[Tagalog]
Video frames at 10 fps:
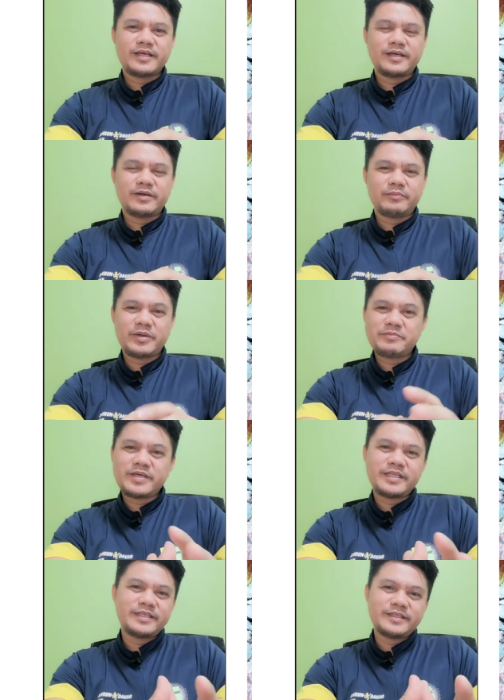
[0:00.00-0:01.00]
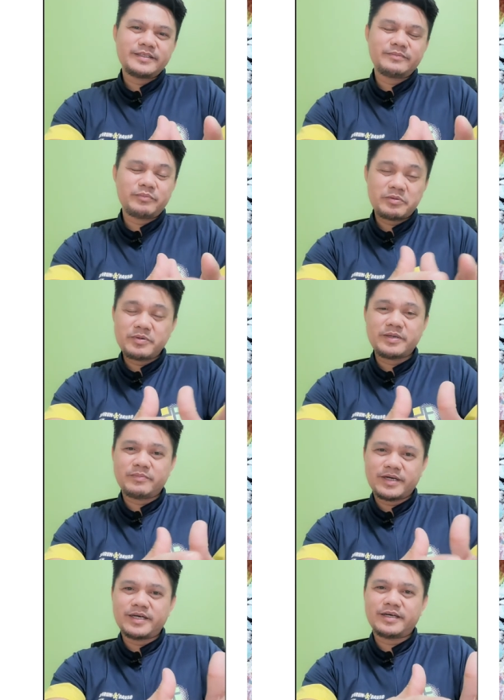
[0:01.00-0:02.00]
uh, maybe maybe
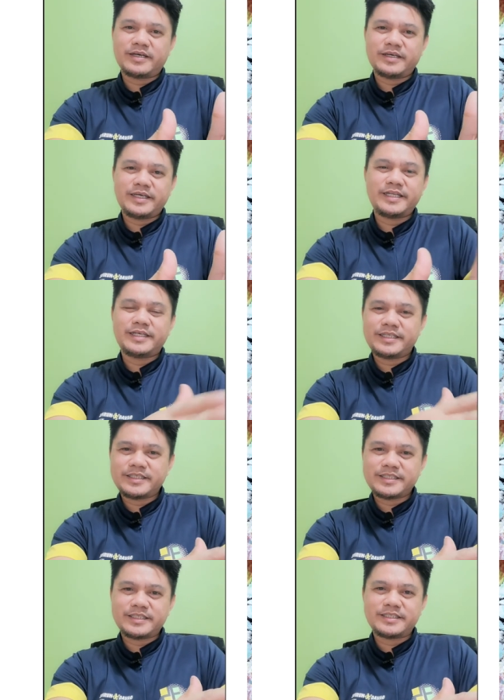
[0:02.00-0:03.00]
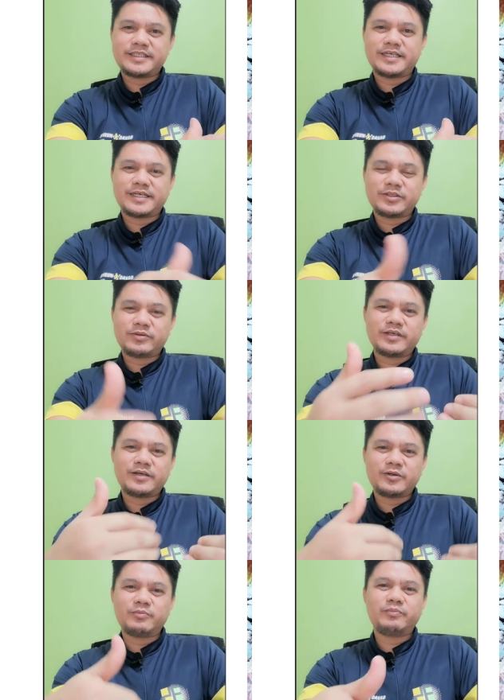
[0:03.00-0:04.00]
mga Hellenist ni sila katong
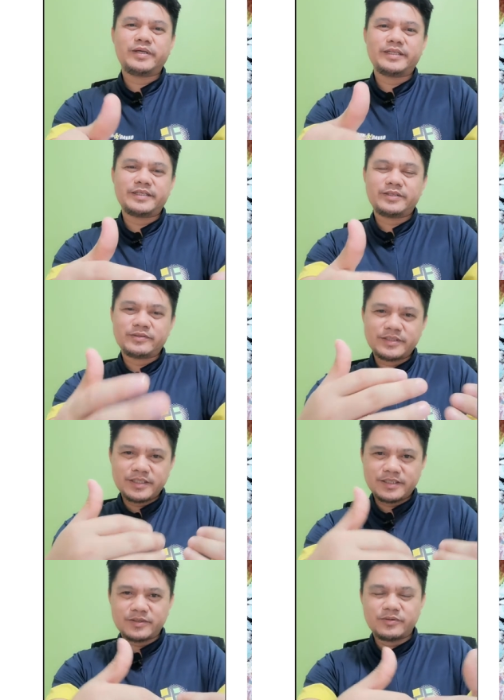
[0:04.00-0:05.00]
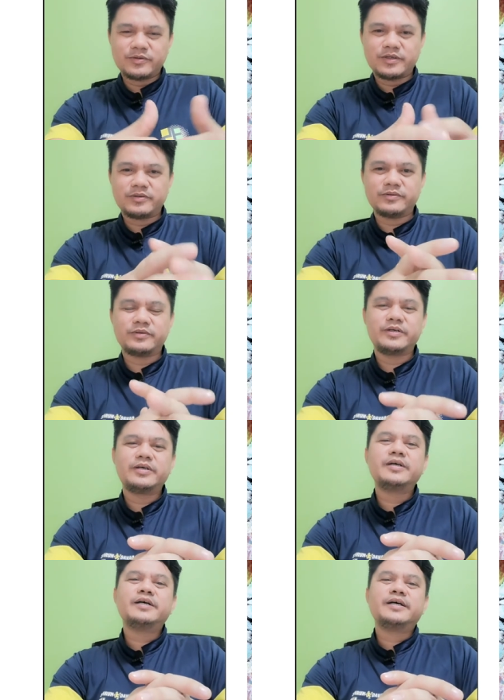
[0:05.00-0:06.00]
naga-complain dito sila nagkuha og
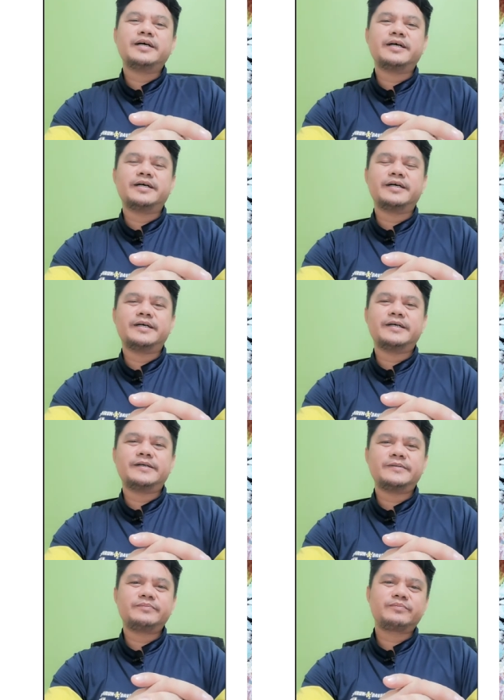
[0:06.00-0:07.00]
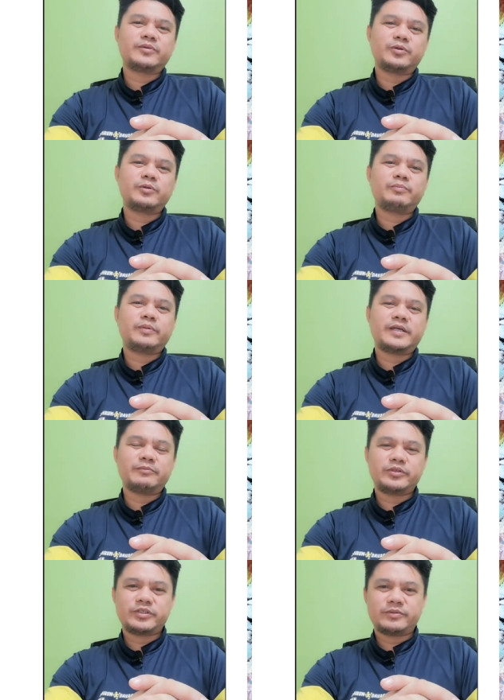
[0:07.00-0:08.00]
uh, group para
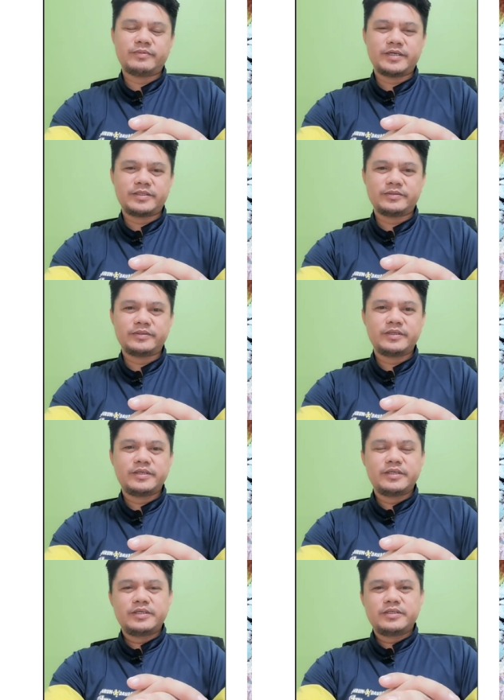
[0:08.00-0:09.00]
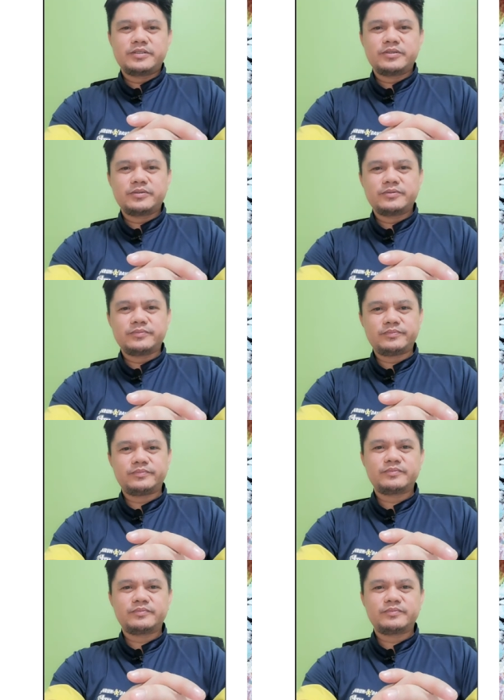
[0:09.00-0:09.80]
mo serve ato. So